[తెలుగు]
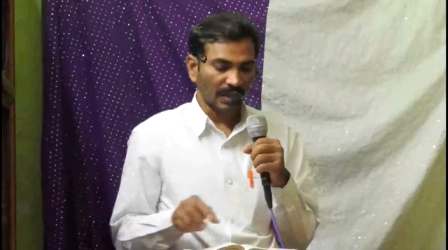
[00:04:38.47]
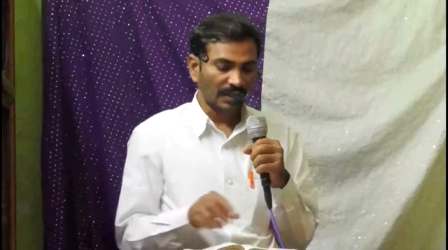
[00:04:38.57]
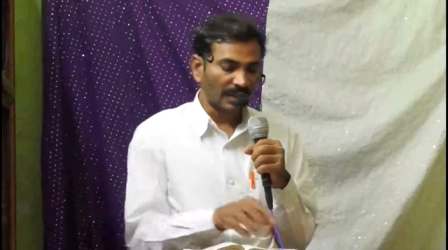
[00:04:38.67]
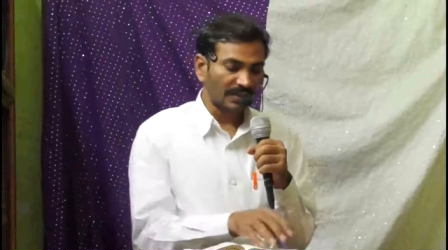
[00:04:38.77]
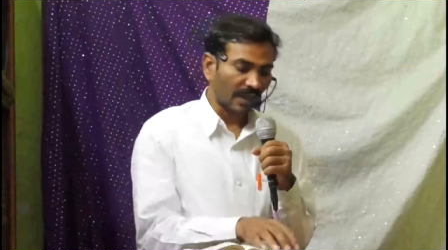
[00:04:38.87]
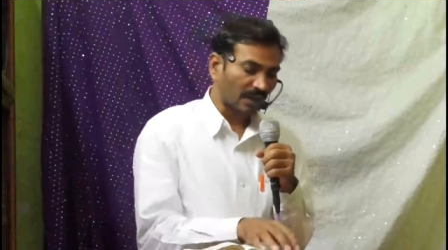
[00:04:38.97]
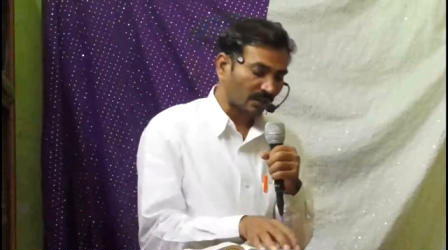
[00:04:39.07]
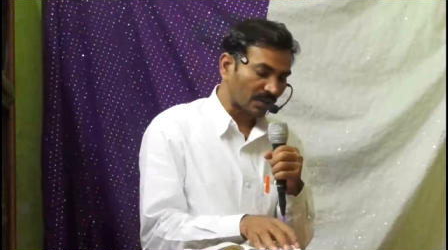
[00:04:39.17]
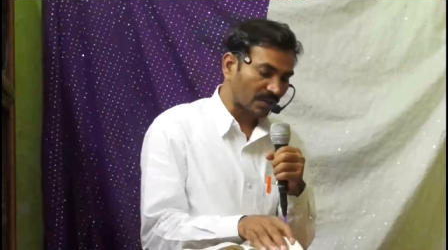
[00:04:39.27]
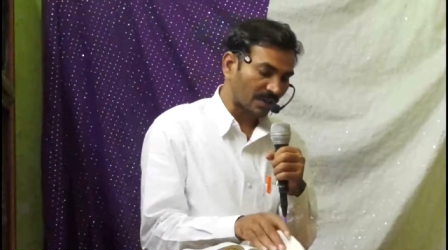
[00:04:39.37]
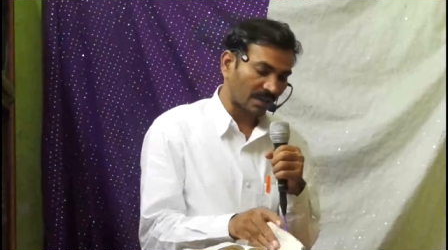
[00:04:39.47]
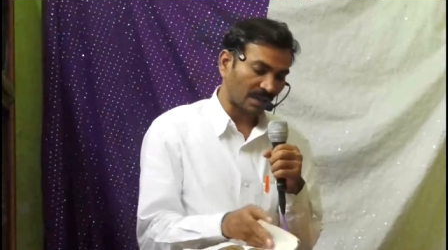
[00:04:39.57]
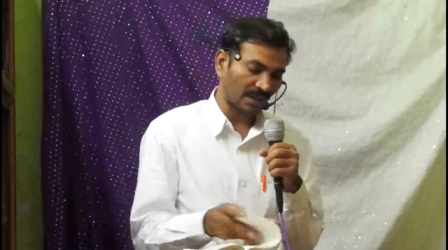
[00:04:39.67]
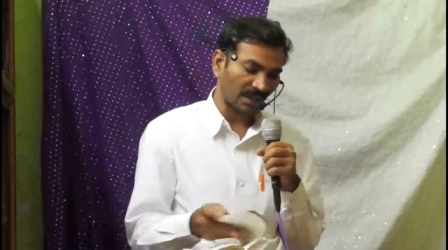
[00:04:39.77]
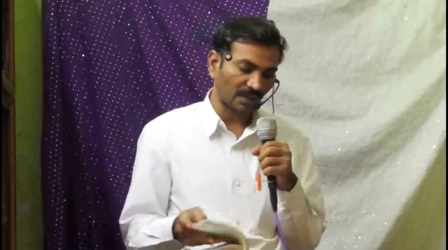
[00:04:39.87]
అదే ఇస్రాయల్ గురించి
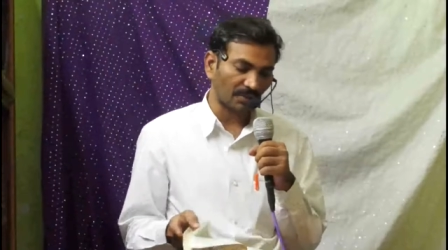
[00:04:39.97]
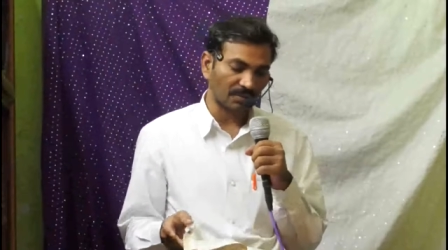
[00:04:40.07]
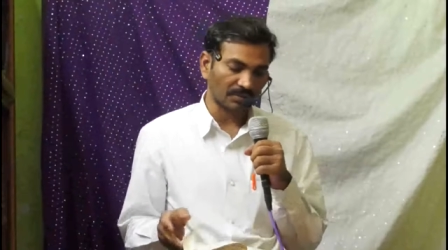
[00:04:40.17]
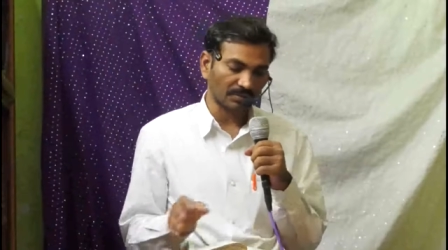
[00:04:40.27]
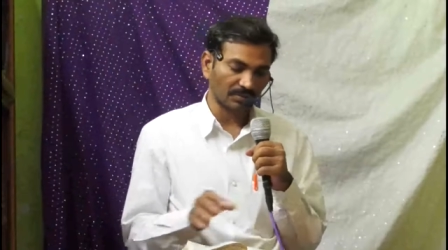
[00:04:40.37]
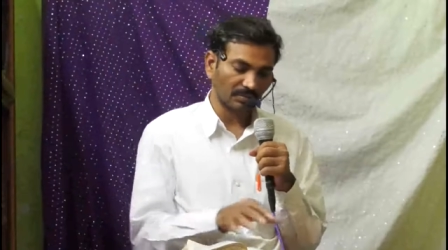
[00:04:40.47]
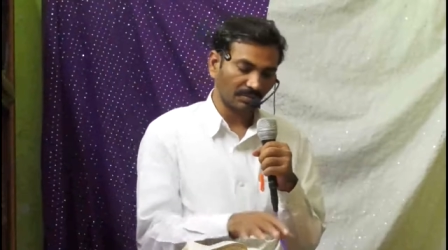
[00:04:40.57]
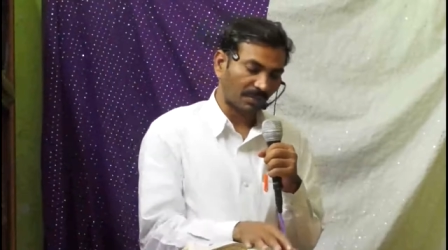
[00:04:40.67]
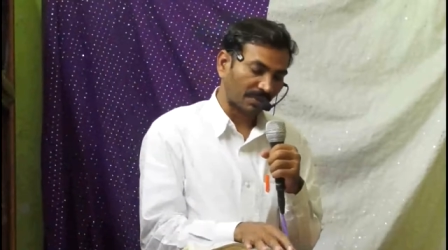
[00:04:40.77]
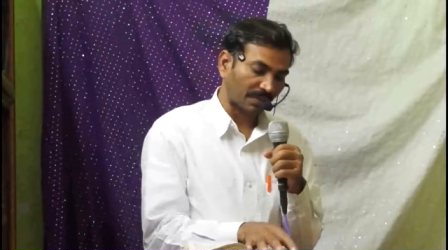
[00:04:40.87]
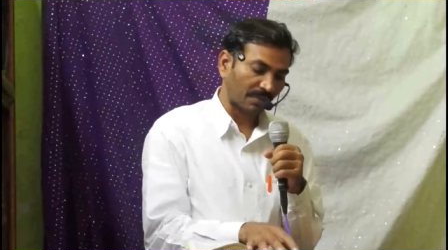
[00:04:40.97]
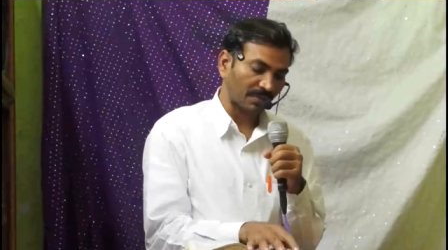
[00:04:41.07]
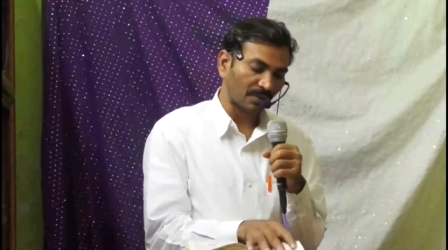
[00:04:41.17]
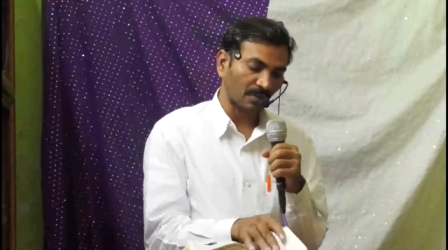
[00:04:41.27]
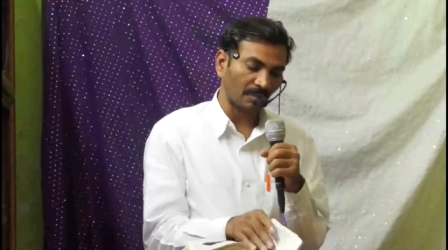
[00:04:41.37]
దేవుడు
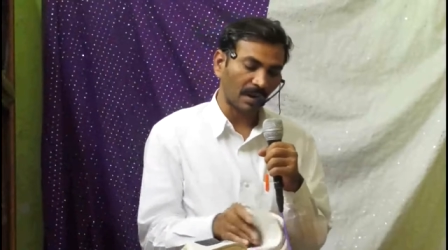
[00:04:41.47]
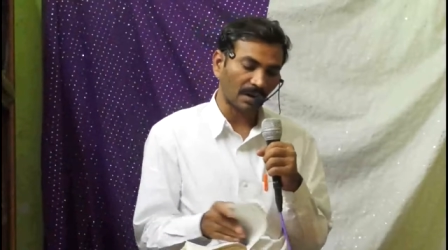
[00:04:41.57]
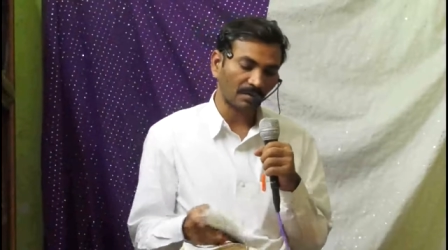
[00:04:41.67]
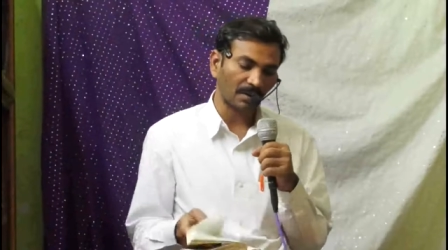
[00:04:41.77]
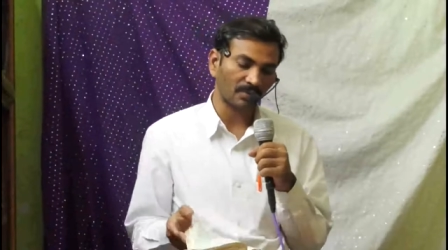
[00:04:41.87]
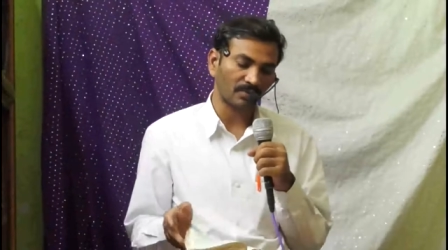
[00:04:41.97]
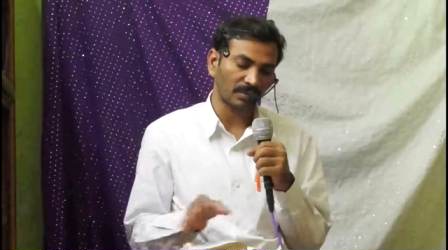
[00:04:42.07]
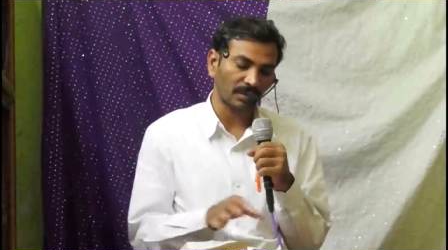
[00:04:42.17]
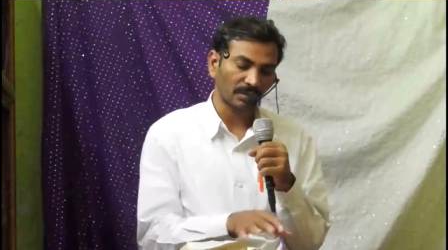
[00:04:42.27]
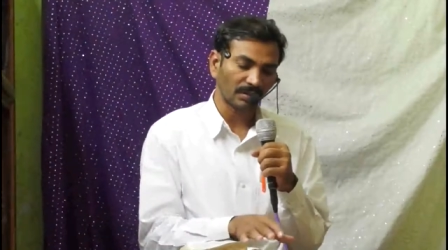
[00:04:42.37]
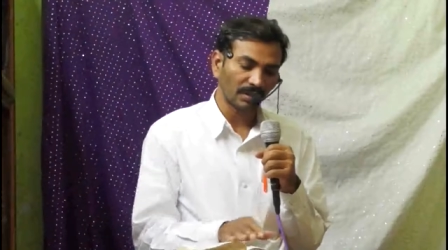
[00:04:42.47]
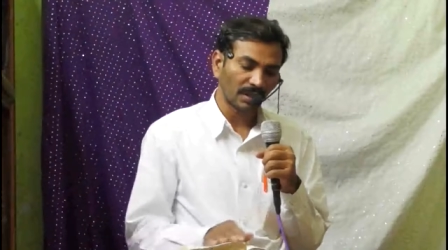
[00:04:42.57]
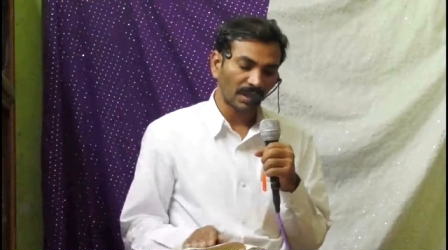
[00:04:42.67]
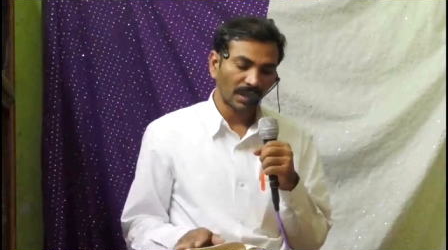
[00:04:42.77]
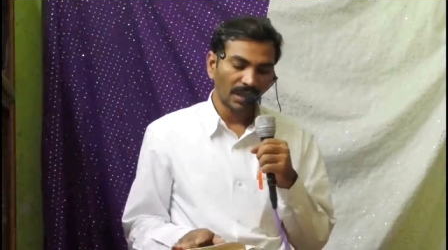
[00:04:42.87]
ప్రస్తావించిన ఒక మాటను మనం చూద్దాం
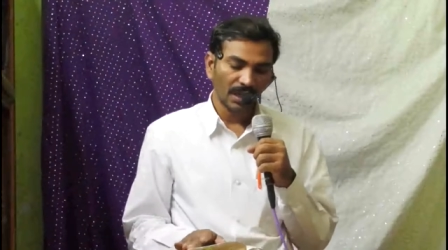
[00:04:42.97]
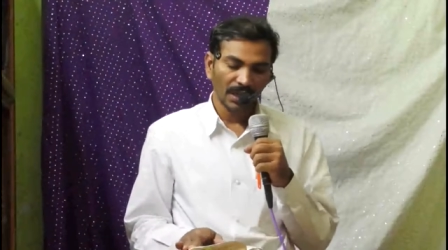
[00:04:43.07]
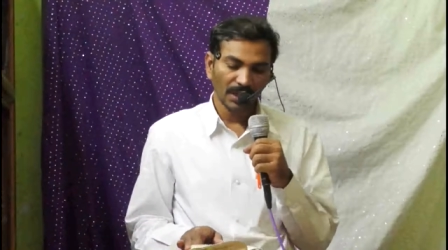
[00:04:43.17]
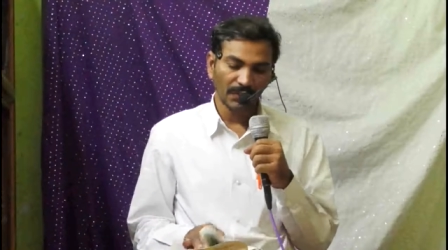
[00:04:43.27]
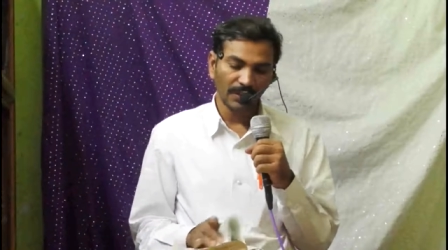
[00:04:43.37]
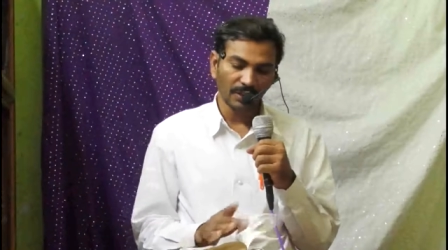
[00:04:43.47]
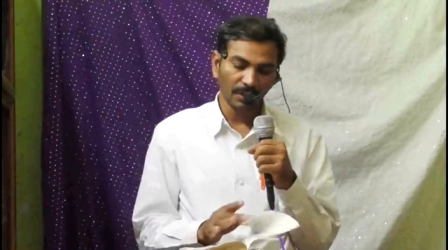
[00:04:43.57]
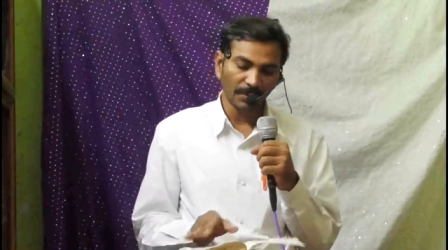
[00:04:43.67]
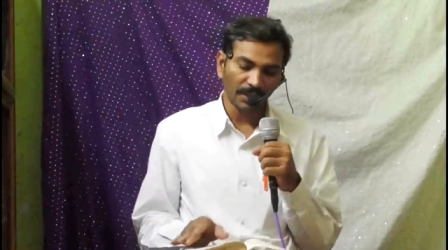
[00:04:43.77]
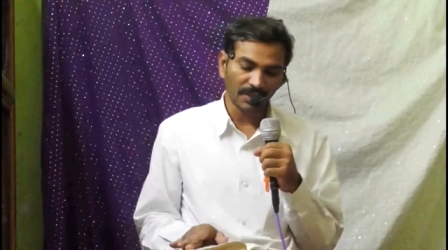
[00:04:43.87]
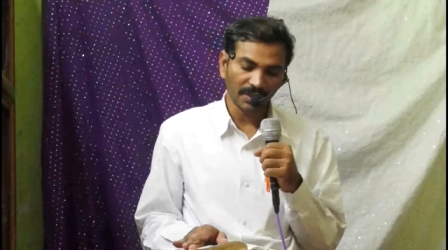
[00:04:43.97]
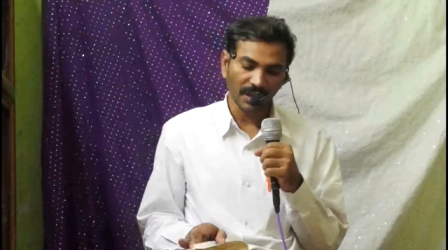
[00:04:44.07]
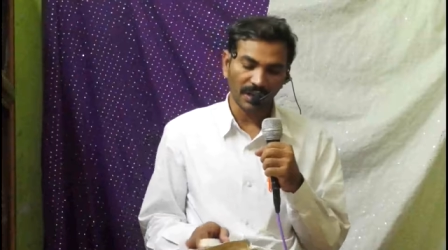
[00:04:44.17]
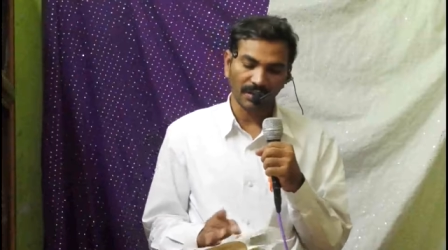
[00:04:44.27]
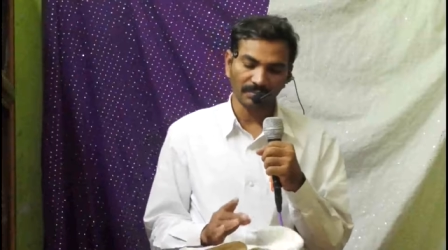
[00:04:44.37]
ద్వితీయోపదేశ
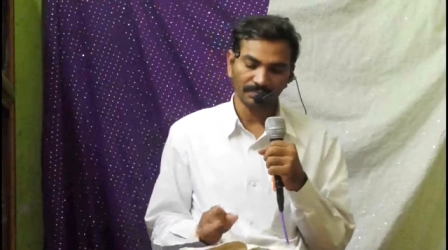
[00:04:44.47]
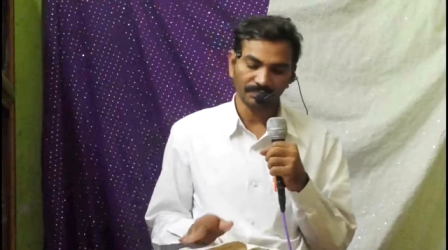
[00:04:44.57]
కాండం